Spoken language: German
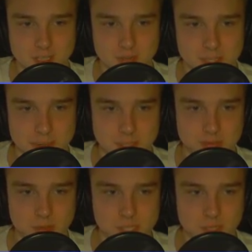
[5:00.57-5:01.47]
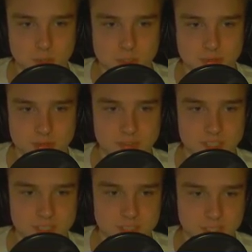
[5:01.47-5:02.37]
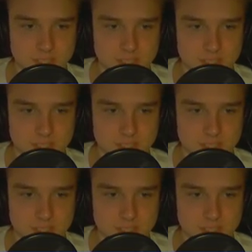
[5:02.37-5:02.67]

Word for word: Weil die haben ja voll die große Vielfalt hier